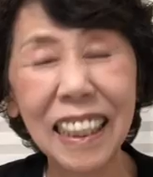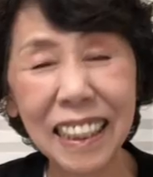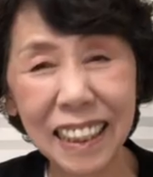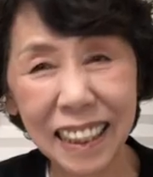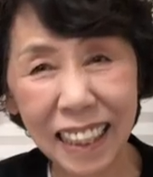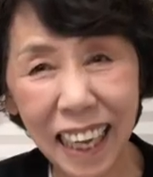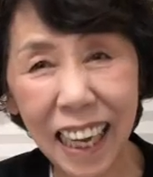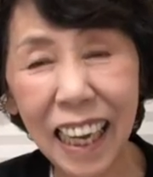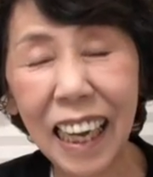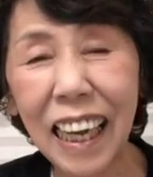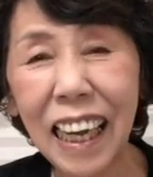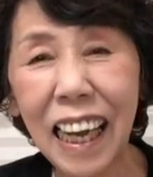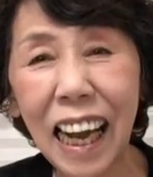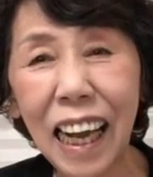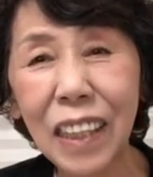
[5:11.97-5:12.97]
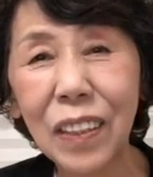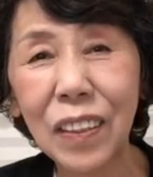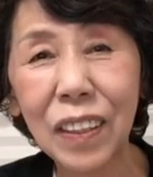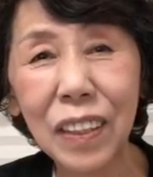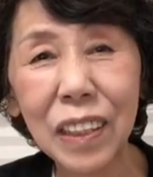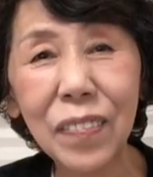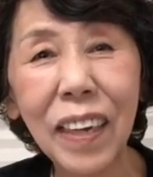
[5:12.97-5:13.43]
ですがあ
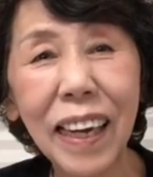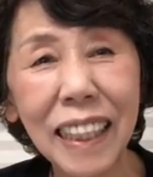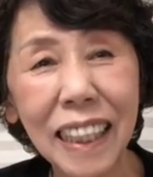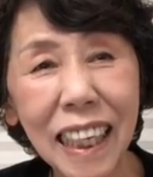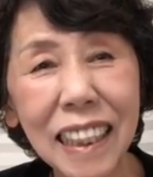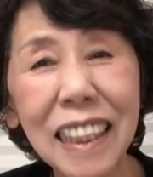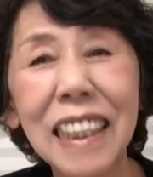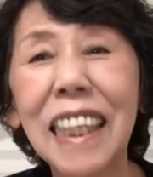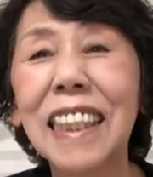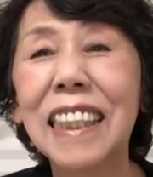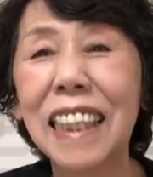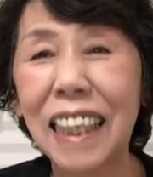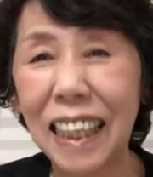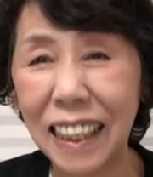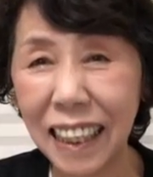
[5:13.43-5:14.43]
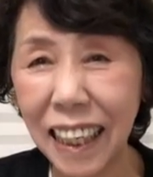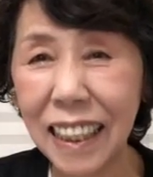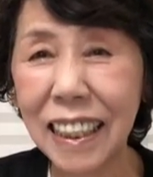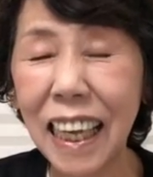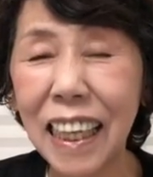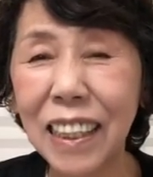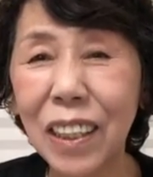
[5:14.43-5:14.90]
の今は夏ですからね
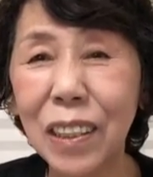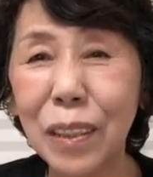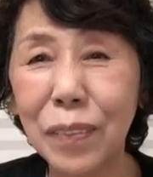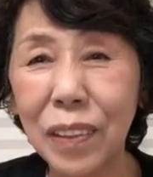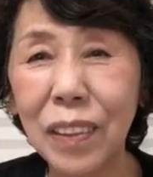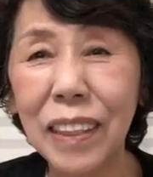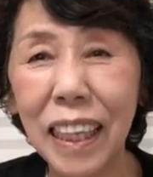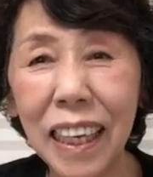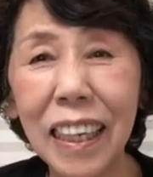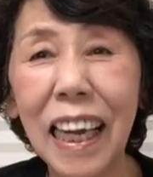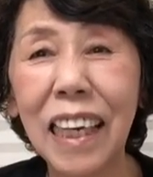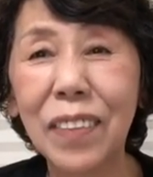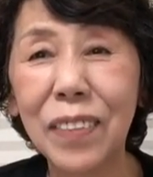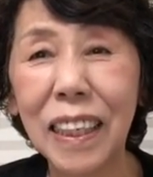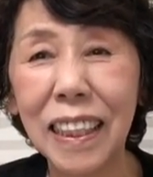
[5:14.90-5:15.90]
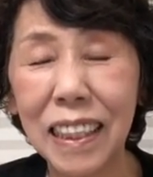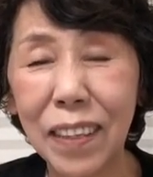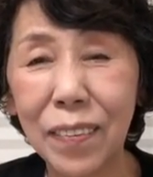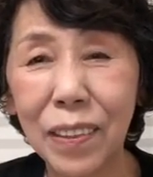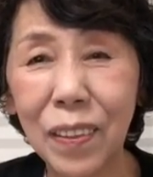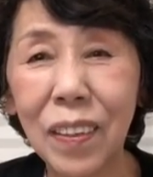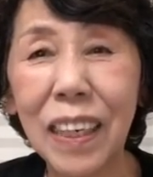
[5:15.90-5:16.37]
サンドルもねあの皆
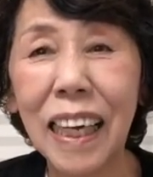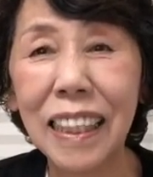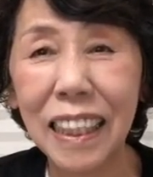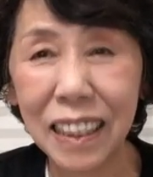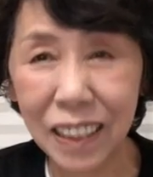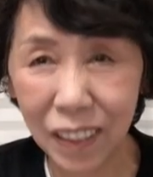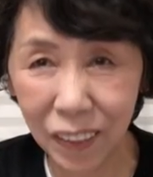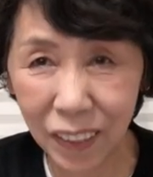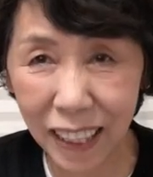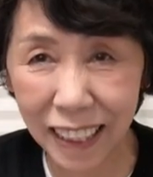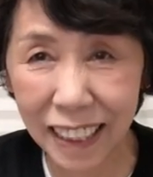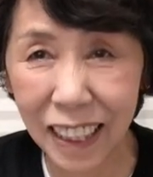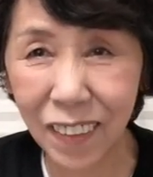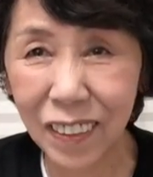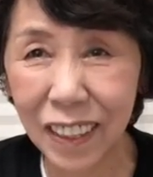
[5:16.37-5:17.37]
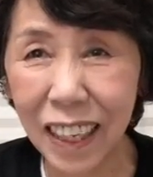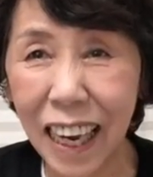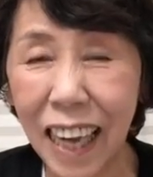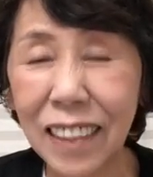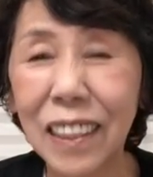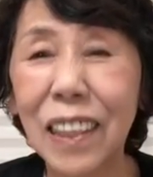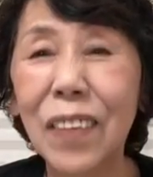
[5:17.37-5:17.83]
は動画で紹介したことが
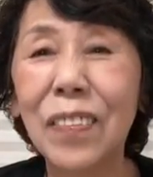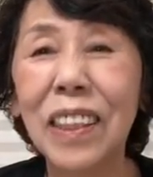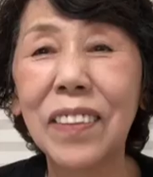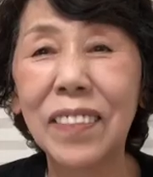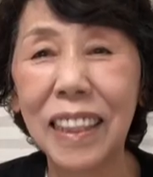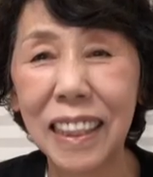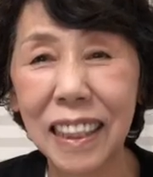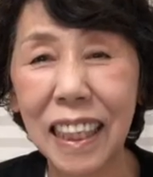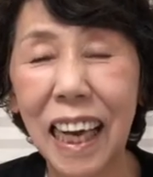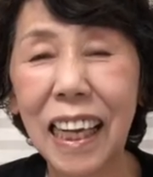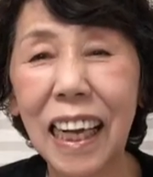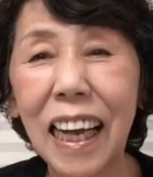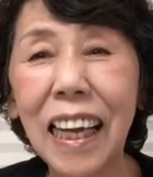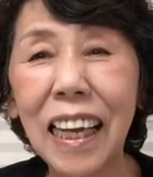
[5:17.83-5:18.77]
あると思いますが